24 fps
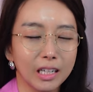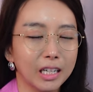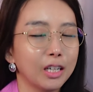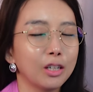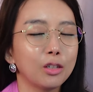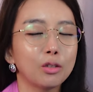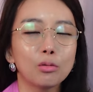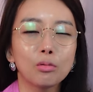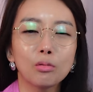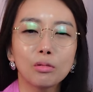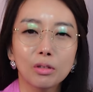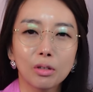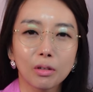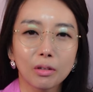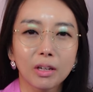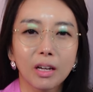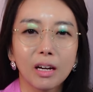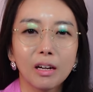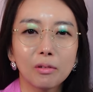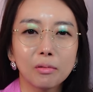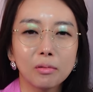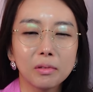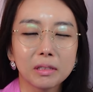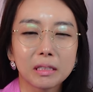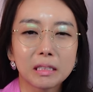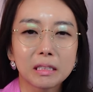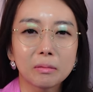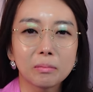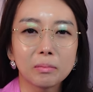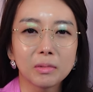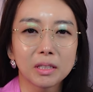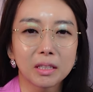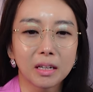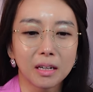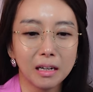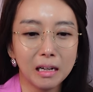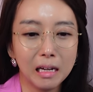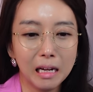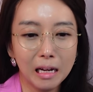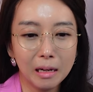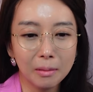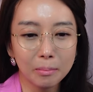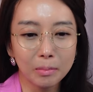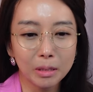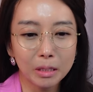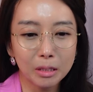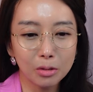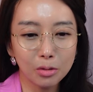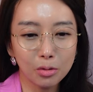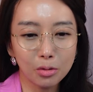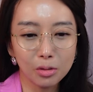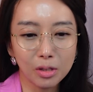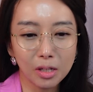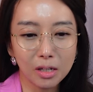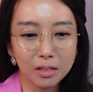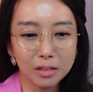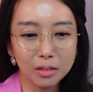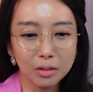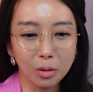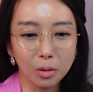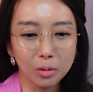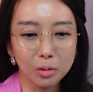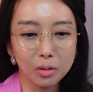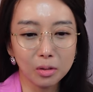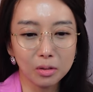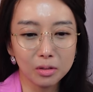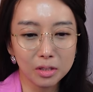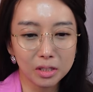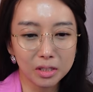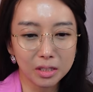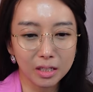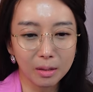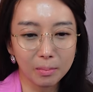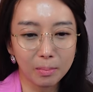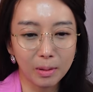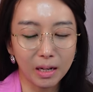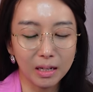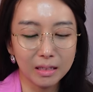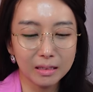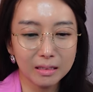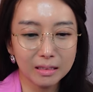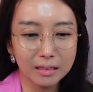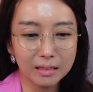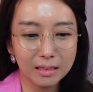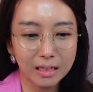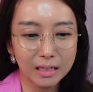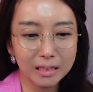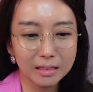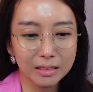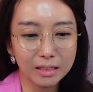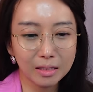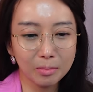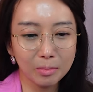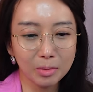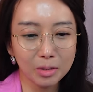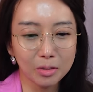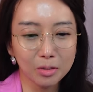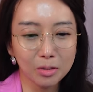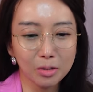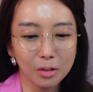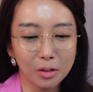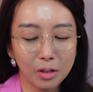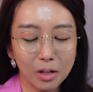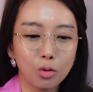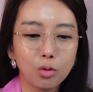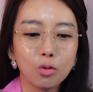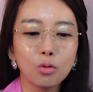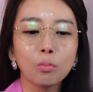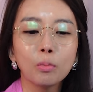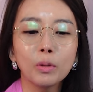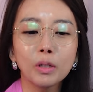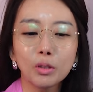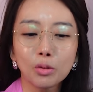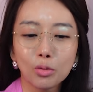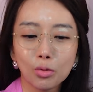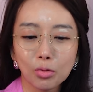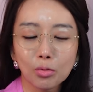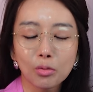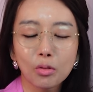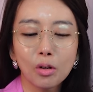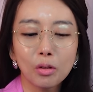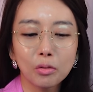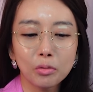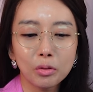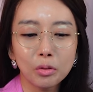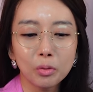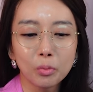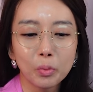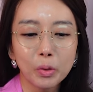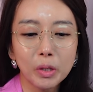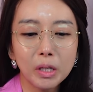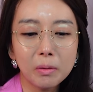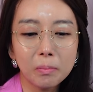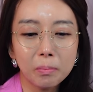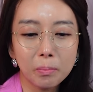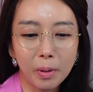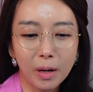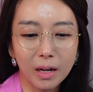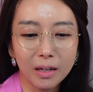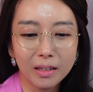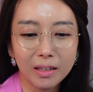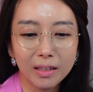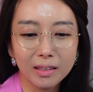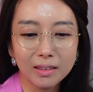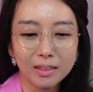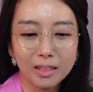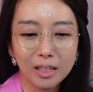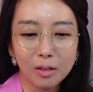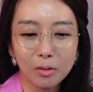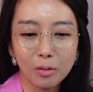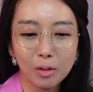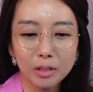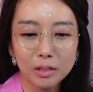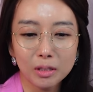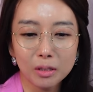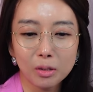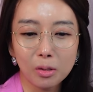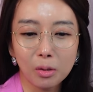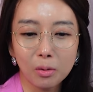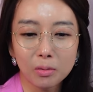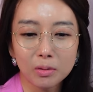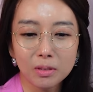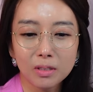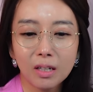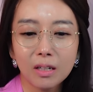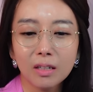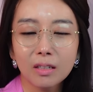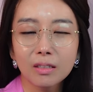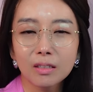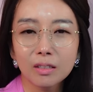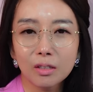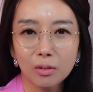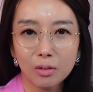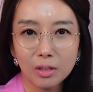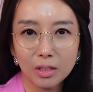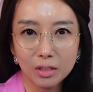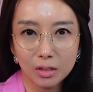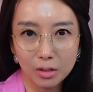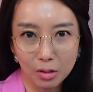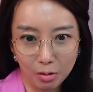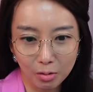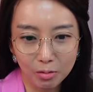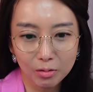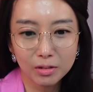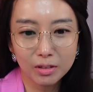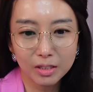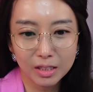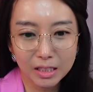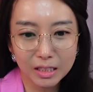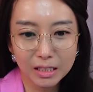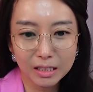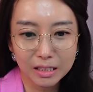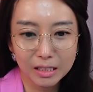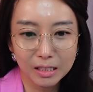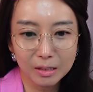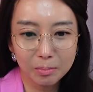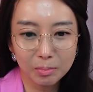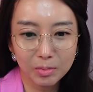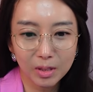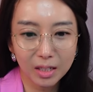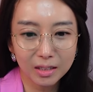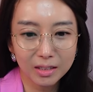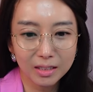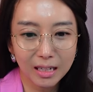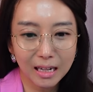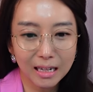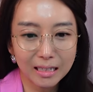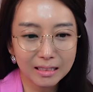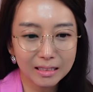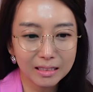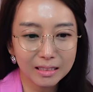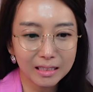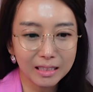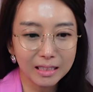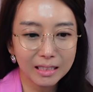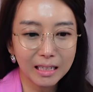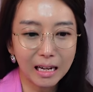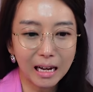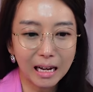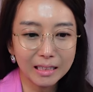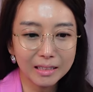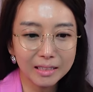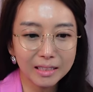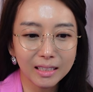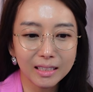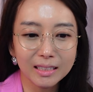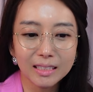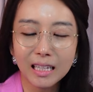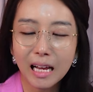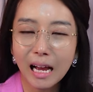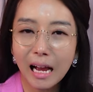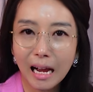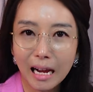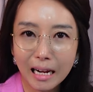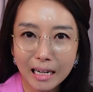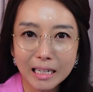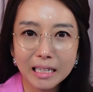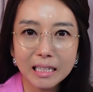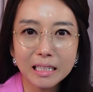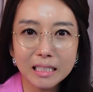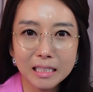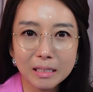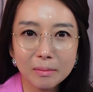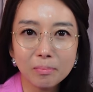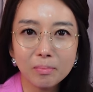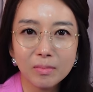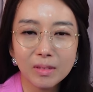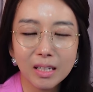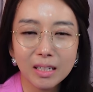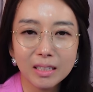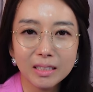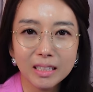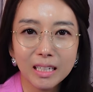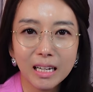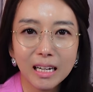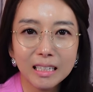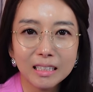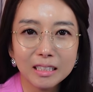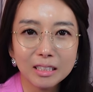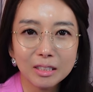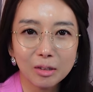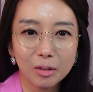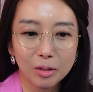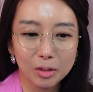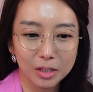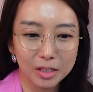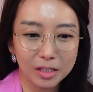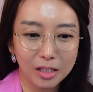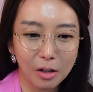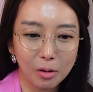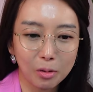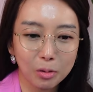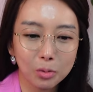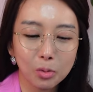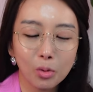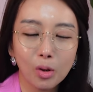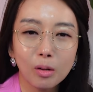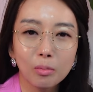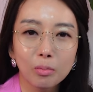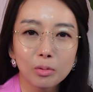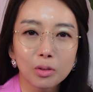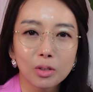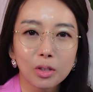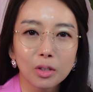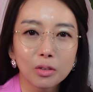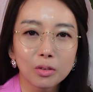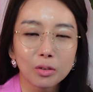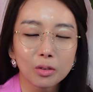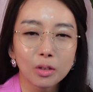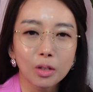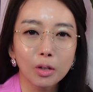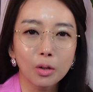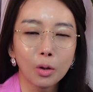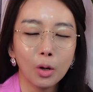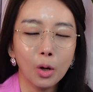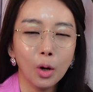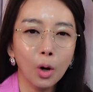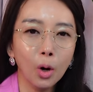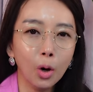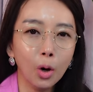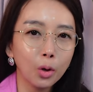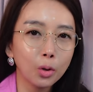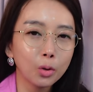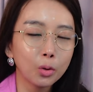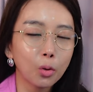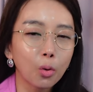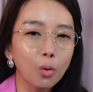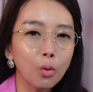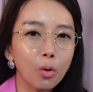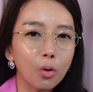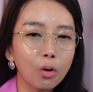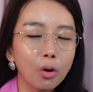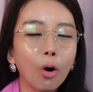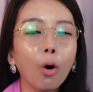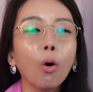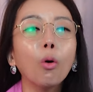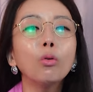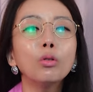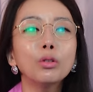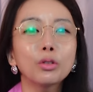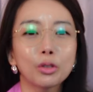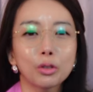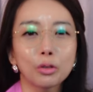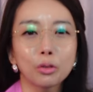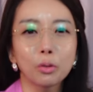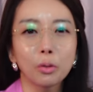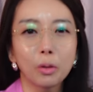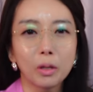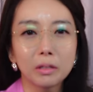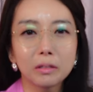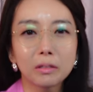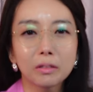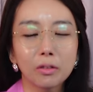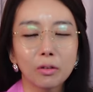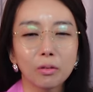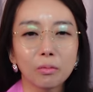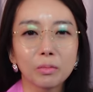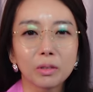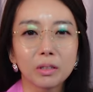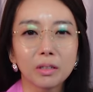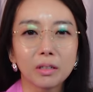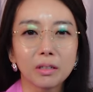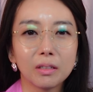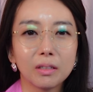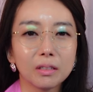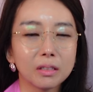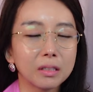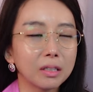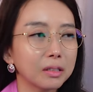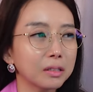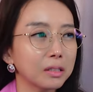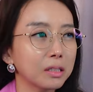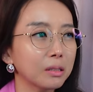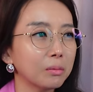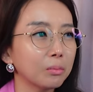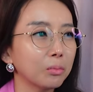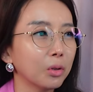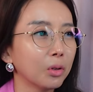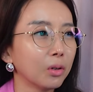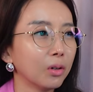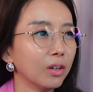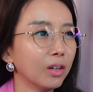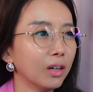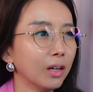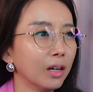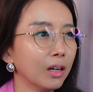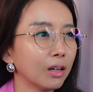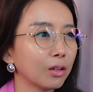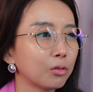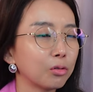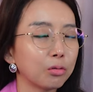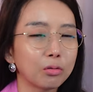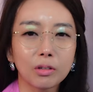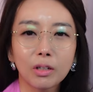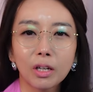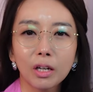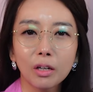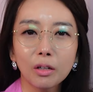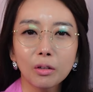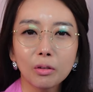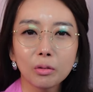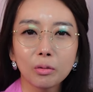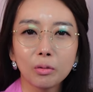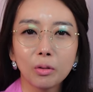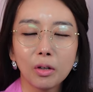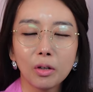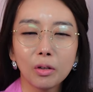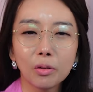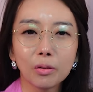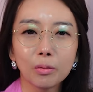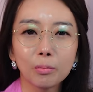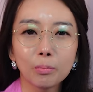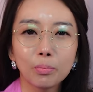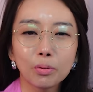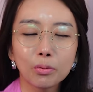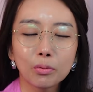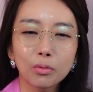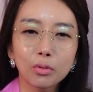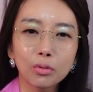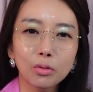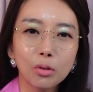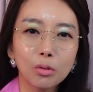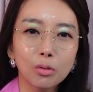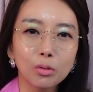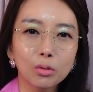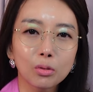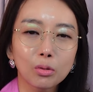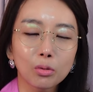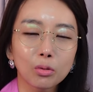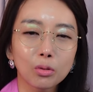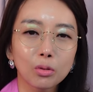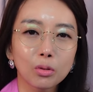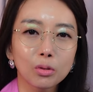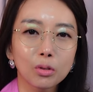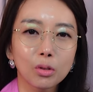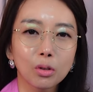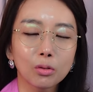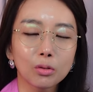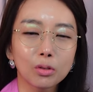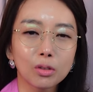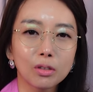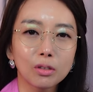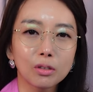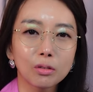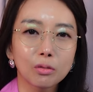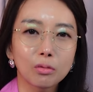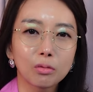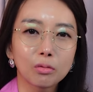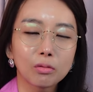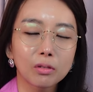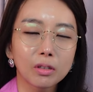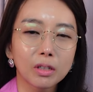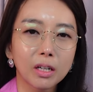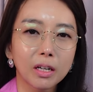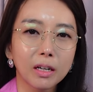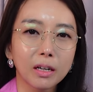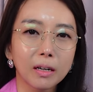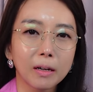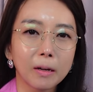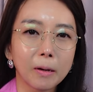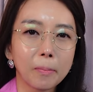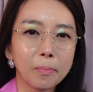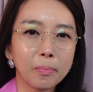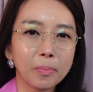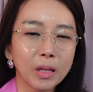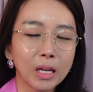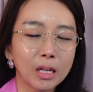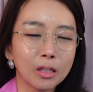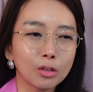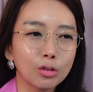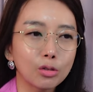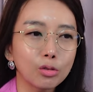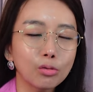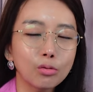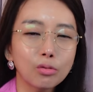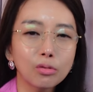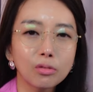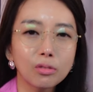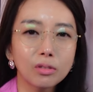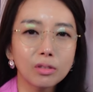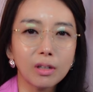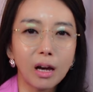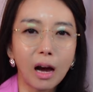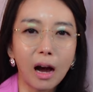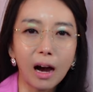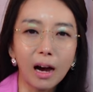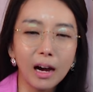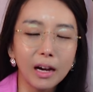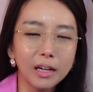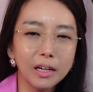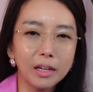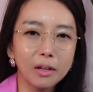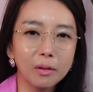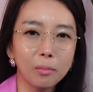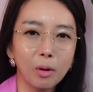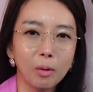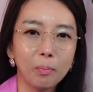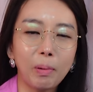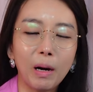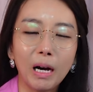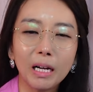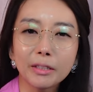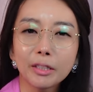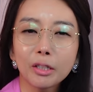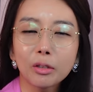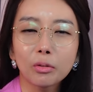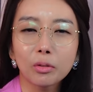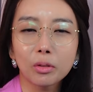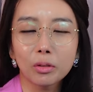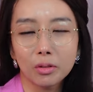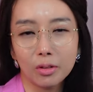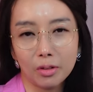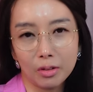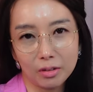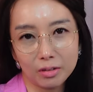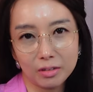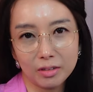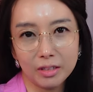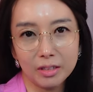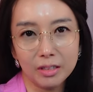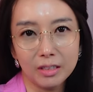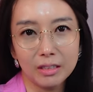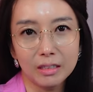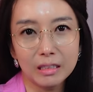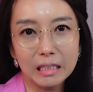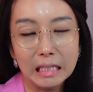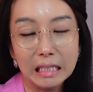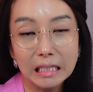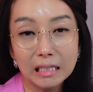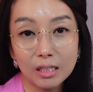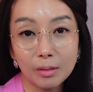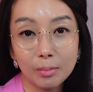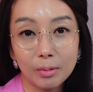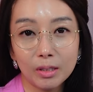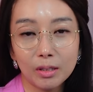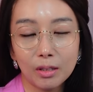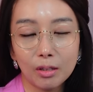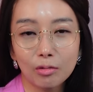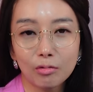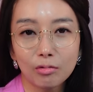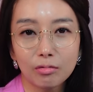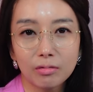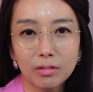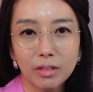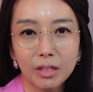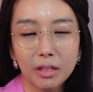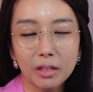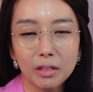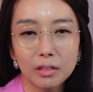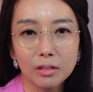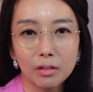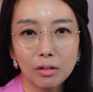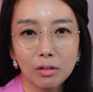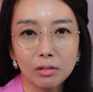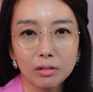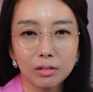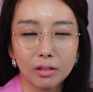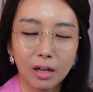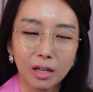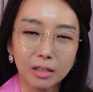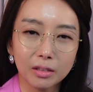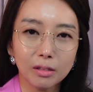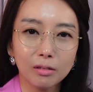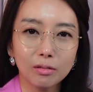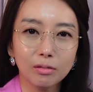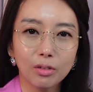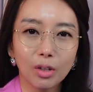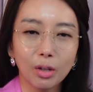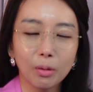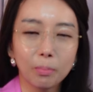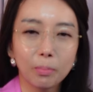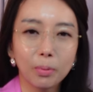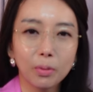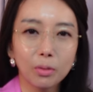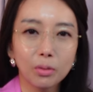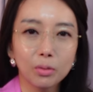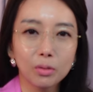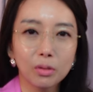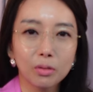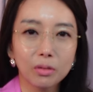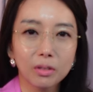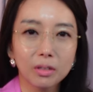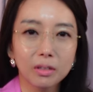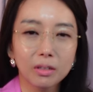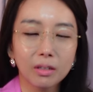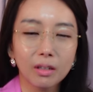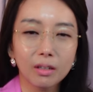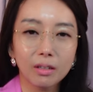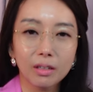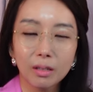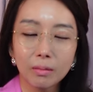이준석이 하고 있습니다. 민주당은 어떤 식의 반응을 했냐면요. 국민 주권을 위임받겠다고 하는 정상적인 정치 집단이 하는 일이 아니라 사기 집단이 하는 것이라고 쏘아붙였는데요. 요거 거울 치료하는 겁니다. 사실 뭐 국회의원 부끄러울 정도로 저질 국회 수준을 아예 뭐 바닥으로 떨어뜨린 21대 국회에서 가장 대표적인 게